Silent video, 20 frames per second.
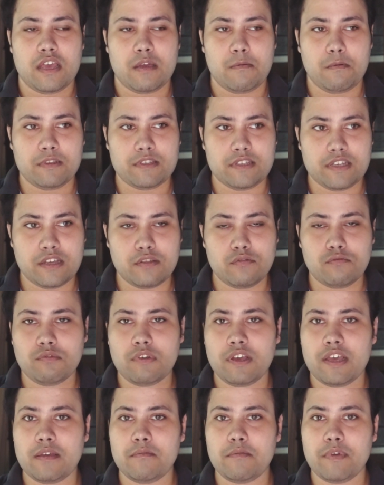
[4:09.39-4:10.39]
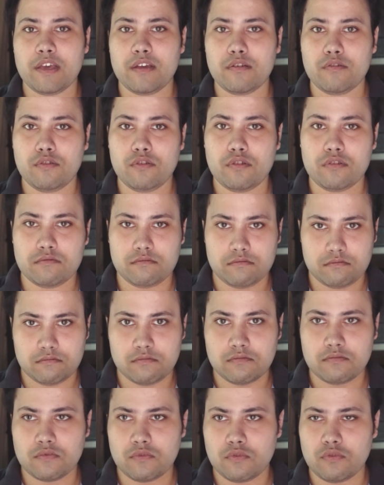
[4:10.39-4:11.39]
এবার যেহেতু এই মেয়েগুলো
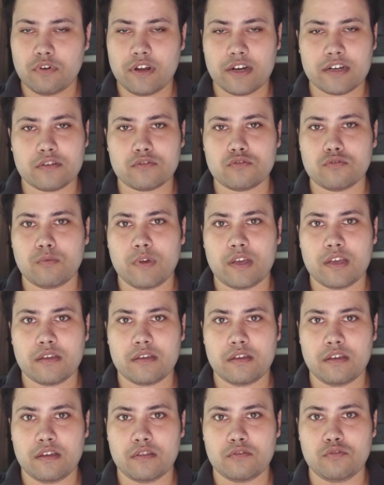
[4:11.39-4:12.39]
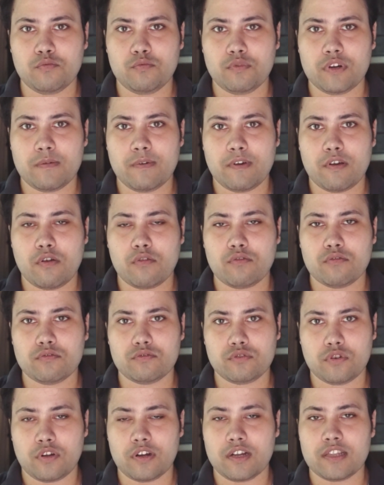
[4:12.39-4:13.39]
কোনো একটা সময় দুপুরে বা কখন
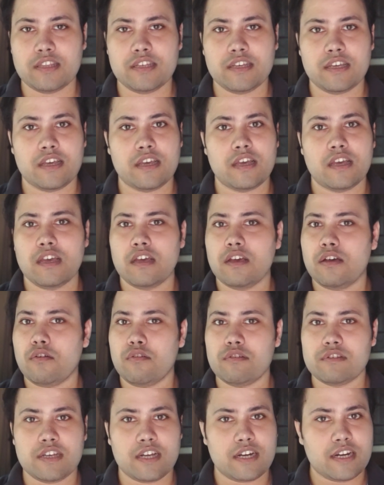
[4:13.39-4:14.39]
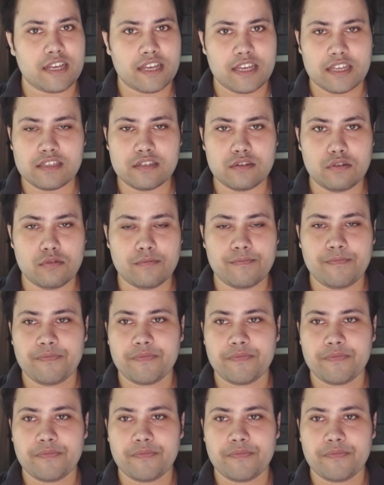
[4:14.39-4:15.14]
সকালের দিকে ওই জায়গাটা গেছিলো